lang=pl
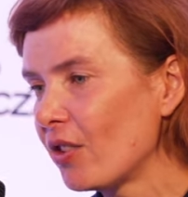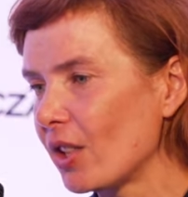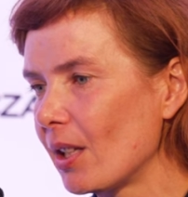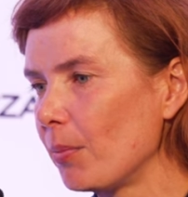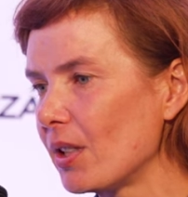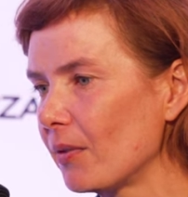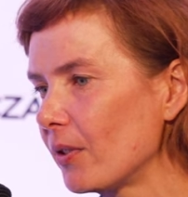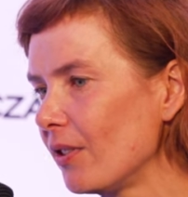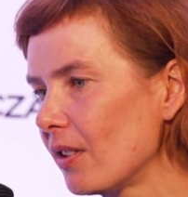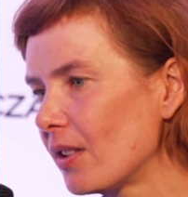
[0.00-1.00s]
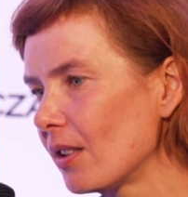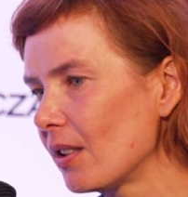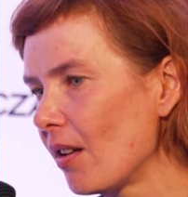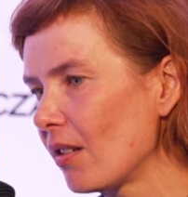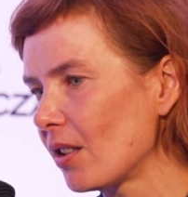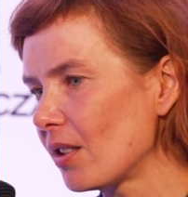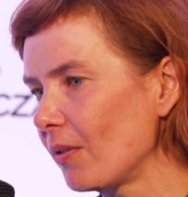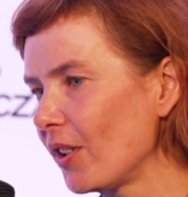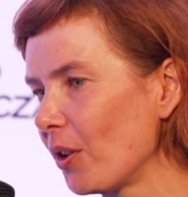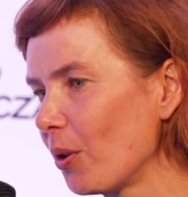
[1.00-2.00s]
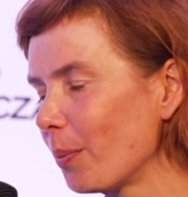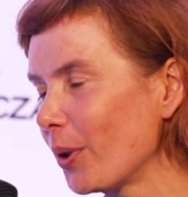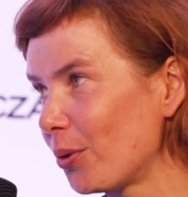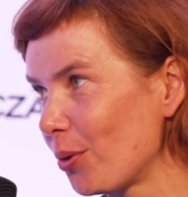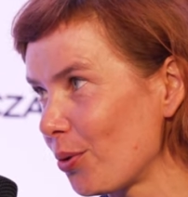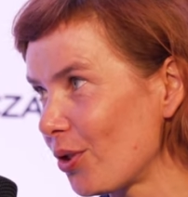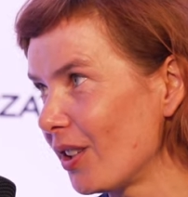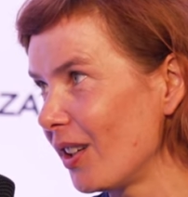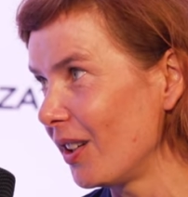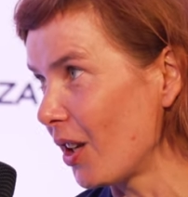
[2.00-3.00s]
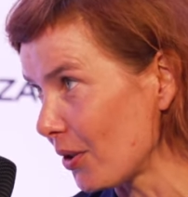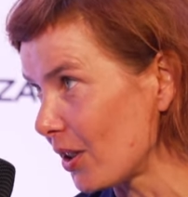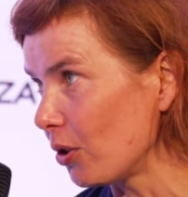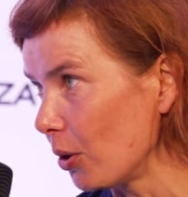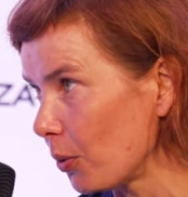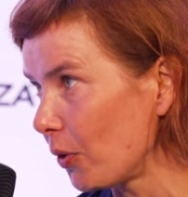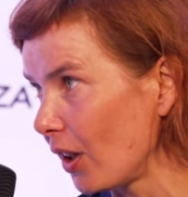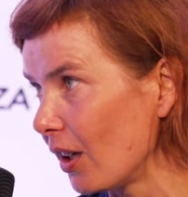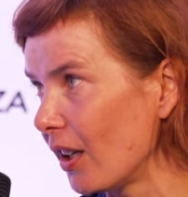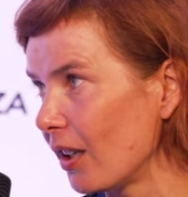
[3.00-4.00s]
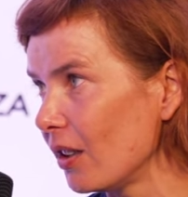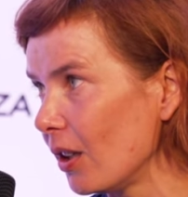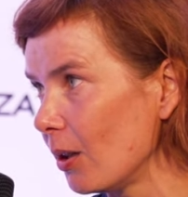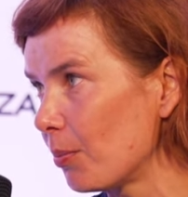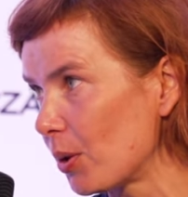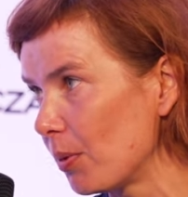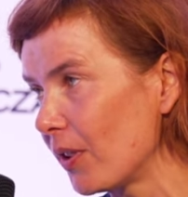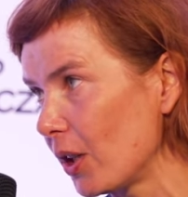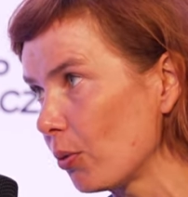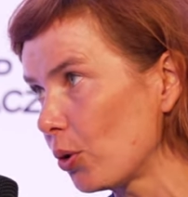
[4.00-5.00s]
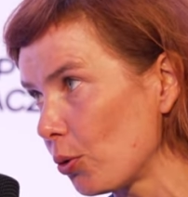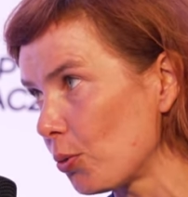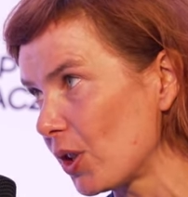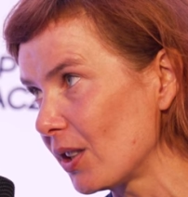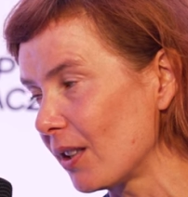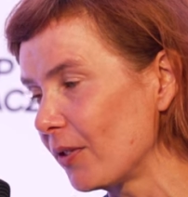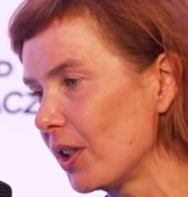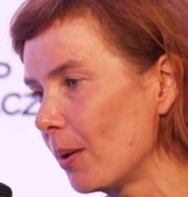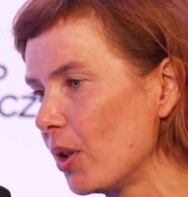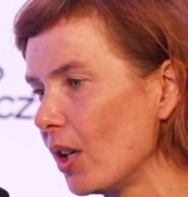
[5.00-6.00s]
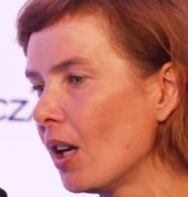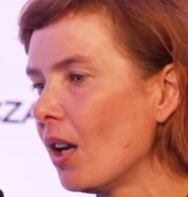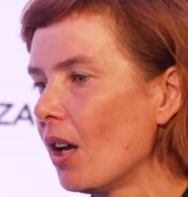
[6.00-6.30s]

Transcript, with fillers: Czasami zawodnicy zostawiają podróż na ostatnią chwilę i przybywają tuż przed zawodami,